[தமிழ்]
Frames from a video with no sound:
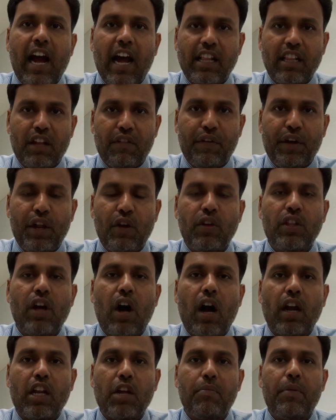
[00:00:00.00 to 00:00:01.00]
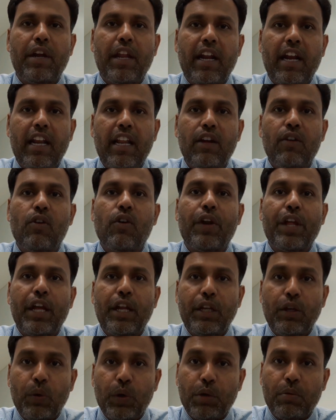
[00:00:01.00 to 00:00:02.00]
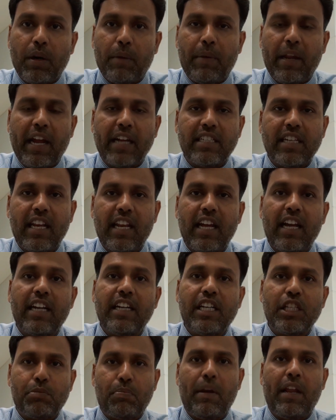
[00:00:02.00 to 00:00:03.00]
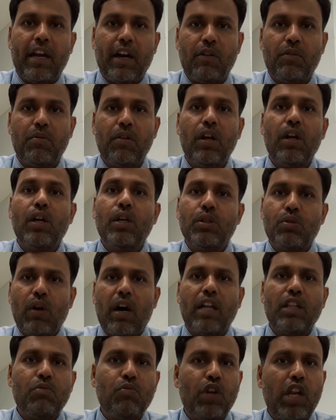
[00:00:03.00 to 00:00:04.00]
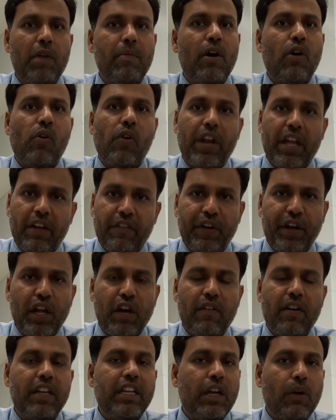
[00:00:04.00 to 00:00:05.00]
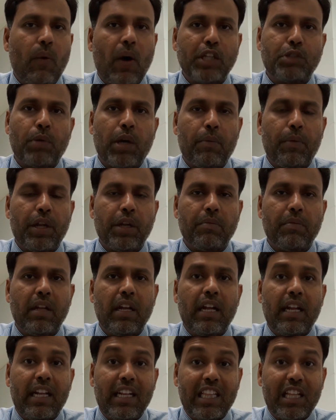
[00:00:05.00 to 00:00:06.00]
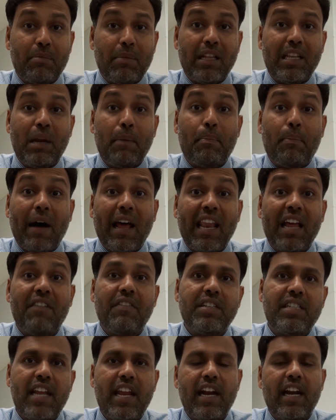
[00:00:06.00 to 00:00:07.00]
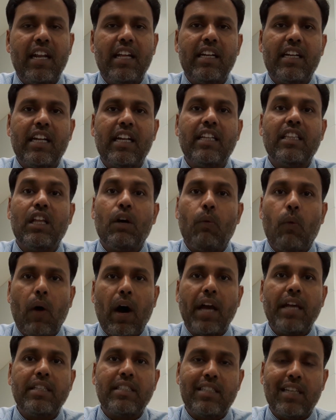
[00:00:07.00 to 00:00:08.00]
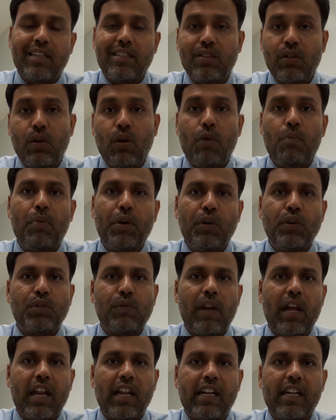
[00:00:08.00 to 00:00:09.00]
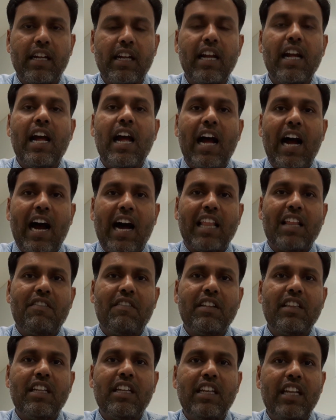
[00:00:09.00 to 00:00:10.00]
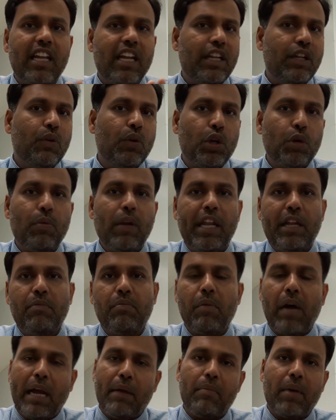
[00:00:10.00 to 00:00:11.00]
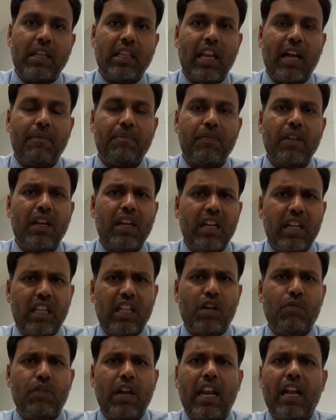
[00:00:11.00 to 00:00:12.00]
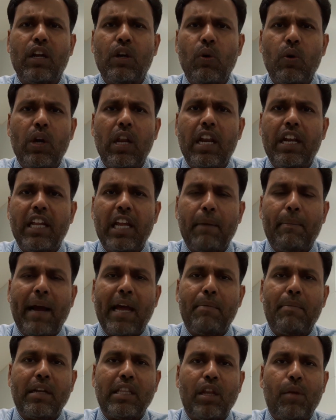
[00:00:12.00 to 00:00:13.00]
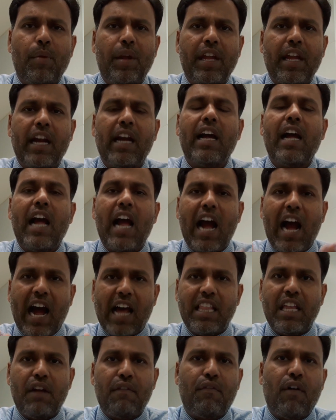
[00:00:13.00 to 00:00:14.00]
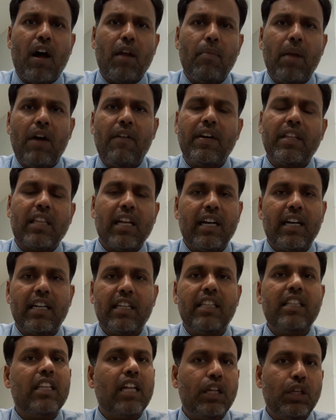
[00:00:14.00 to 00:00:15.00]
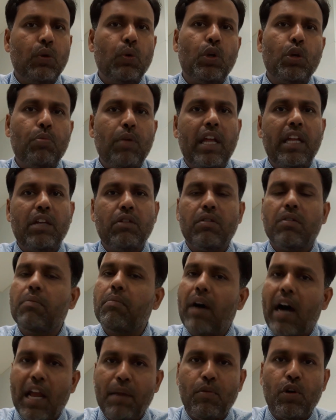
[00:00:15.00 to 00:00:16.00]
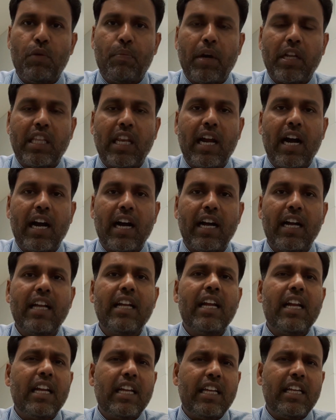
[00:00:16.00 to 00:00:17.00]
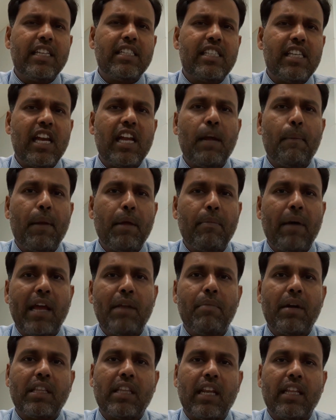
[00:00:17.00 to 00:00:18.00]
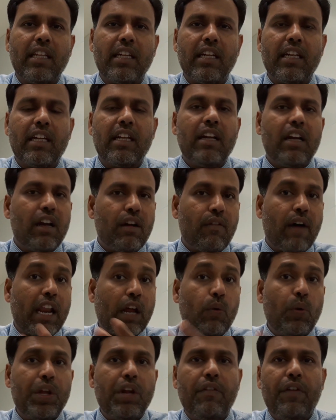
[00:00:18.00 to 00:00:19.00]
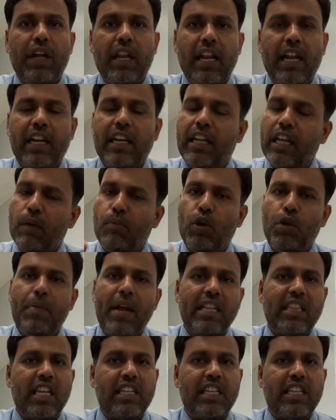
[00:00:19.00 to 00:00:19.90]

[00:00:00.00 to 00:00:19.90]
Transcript: அந்த வீடியோ வந்து ஆட்டோமேட்டிக்கலி உங்களுடைய யூடியூப் அப்ளிகேஷனில் டிஸ்பிளே ஆகும் ஸோ அது மூலயமா உங்களுடைய வீடியோவை நீங்கள் வாட்ச் பண்ண முடியும் இந்த மாதிரி பல விஷயங்களுக்கு இந்த வாய்ஸ் சர்ச் ரொம்ப யூஸ்ஃபுல்லாக இருக்குது அதை வந்து நீங்கள் யூடியூப்லேயும் பயன்படுத்தலாம் இதுக்கு முன்னால் கூகுளில் நீங்கள் பயன்படுத்திருப்பீங்க அதே ஃபார்முலாவை தான் இந்த யூடியூப்லேயும் அறிமுகப்படுத்திருக்காங்க ஈஸியாக எப்படி பயன்படுத்துறது வரக்கூடிய வீடியோவில் நீங்கள் முழுமையாக